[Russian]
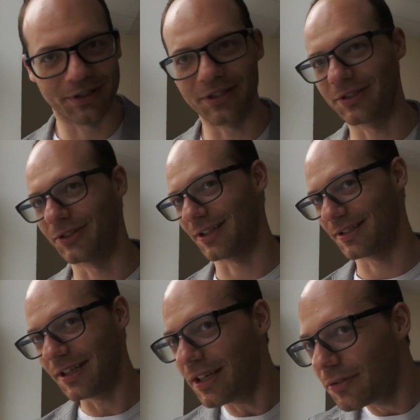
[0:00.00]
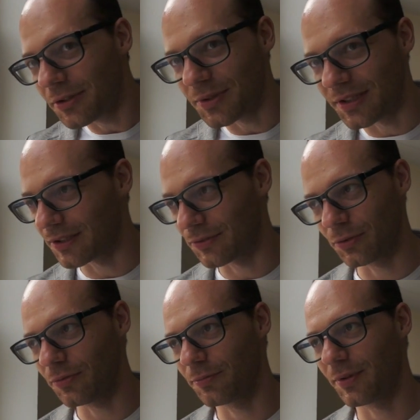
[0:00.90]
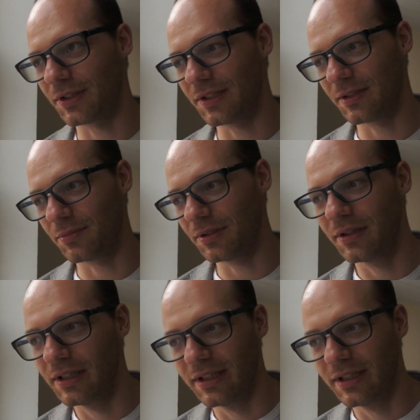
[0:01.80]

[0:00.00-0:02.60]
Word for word: Третий – нацеливаемся. Это все вполне себе